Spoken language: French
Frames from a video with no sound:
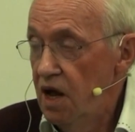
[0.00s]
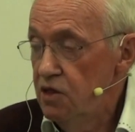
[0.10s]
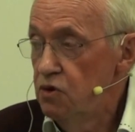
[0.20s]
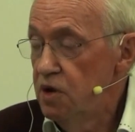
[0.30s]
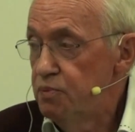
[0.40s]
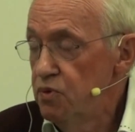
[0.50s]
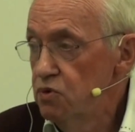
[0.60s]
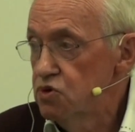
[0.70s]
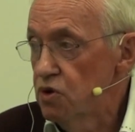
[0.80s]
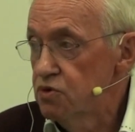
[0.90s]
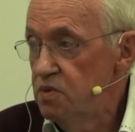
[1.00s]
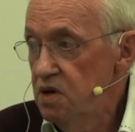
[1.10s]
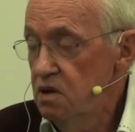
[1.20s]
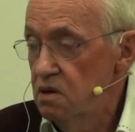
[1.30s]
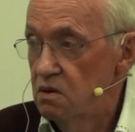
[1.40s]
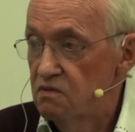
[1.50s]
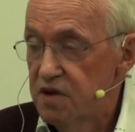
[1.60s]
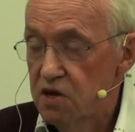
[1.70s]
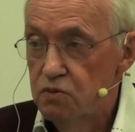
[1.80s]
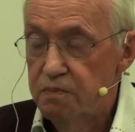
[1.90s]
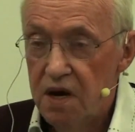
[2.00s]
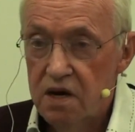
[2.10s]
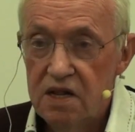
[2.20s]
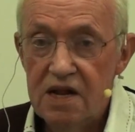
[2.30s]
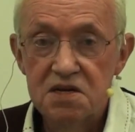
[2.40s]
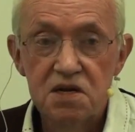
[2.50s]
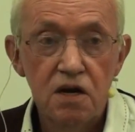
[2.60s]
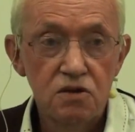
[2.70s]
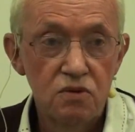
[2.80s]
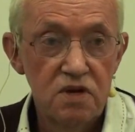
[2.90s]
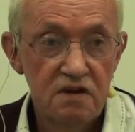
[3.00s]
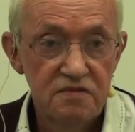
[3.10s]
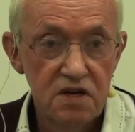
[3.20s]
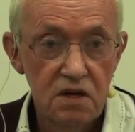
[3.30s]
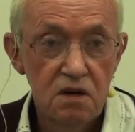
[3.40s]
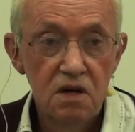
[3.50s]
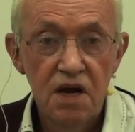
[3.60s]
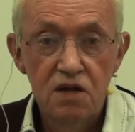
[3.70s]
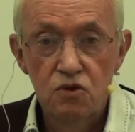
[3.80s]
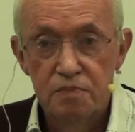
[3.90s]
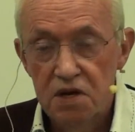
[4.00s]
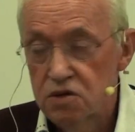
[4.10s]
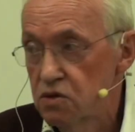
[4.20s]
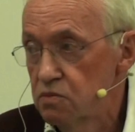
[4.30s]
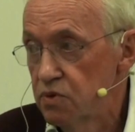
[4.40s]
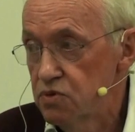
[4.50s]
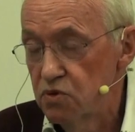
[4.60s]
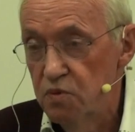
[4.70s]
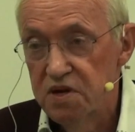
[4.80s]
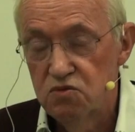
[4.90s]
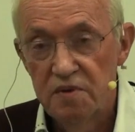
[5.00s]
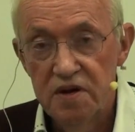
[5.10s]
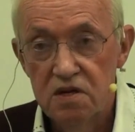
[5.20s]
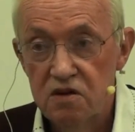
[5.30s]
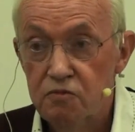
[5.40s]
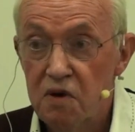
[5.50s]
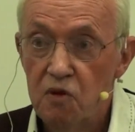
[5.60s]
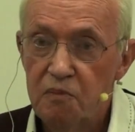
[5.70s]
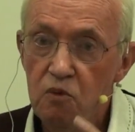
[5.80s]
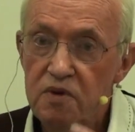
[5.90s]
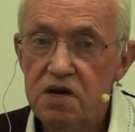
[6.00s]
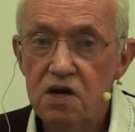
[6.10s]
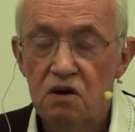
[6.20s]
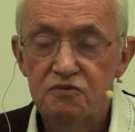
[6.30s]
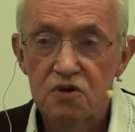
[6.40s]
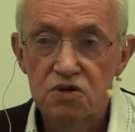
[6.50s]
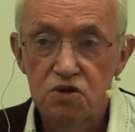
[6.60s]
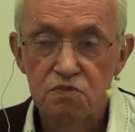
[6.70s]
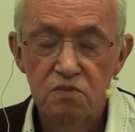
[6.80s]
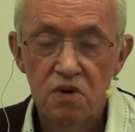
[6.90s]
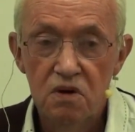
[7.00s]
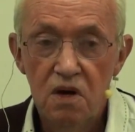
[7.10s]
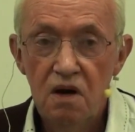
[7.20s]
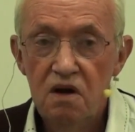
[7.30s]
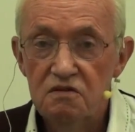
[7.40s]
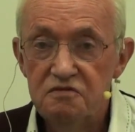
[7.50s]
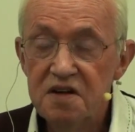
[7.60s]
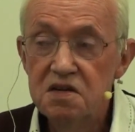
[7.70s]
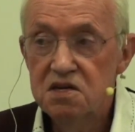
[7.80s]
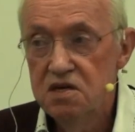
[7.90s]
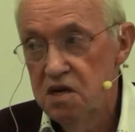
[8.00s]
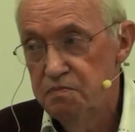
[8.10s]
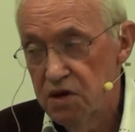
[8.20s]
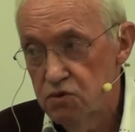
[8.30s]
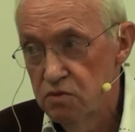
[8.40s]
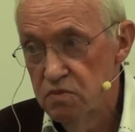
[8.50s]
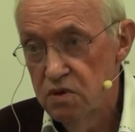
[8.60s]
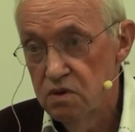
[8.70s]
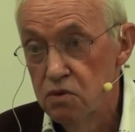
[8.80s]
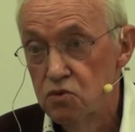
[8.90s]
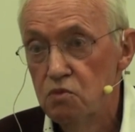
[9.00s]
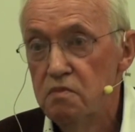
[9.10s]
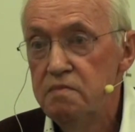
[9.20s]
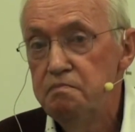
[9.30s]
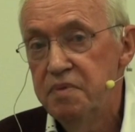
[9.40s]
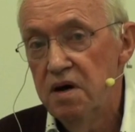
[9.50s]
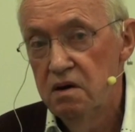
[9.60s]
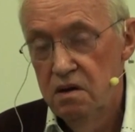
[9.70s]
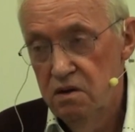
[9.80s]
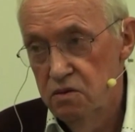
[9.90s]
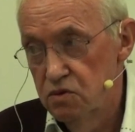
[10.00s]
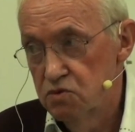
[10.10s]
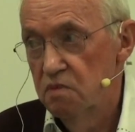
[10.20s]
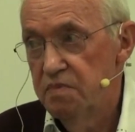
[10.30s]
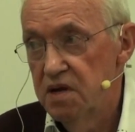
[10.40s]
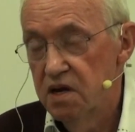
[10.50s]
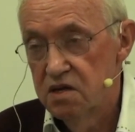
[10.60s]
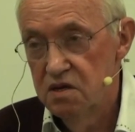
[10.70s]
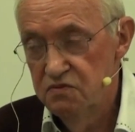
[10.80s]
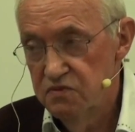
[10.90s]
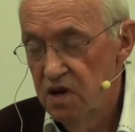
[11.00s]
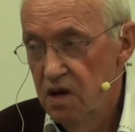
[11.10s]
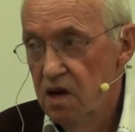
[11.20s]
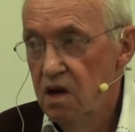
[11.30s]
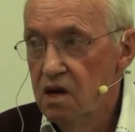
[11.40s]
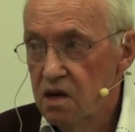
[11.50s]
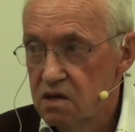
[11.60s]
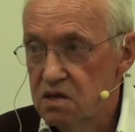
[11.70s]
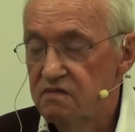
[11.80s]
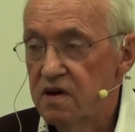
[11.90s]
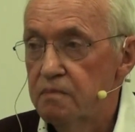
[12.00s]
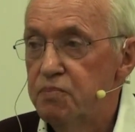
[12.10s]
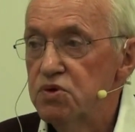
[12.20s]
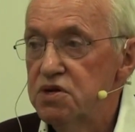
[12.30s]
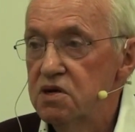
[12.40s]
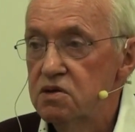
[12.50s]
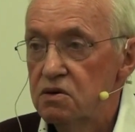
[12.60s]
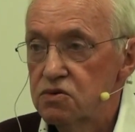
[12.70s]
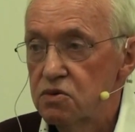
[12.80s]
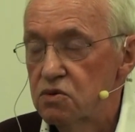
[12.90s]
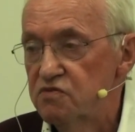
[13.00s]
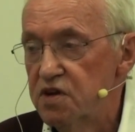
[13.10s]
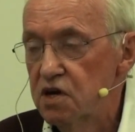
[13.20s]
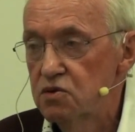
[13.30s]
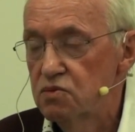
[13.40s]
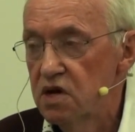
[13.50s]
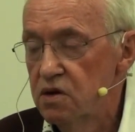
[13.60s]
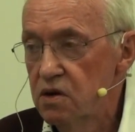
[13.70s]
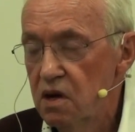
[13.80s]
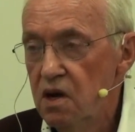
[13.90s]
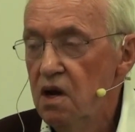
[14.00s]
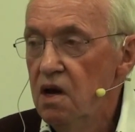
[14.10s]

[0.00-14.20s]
Elle ne l'est plus aujourd'hui. On vient de parler de la Sarthe où il y avait quatre personnes pour s'occuper de soins palliatifs, mais il ne faut pas oublier qu'en France en ce moment, 26 départements n'ont même pas de soins palliatifs. Ça va peser dans ce que je vais dire tout à l'heure.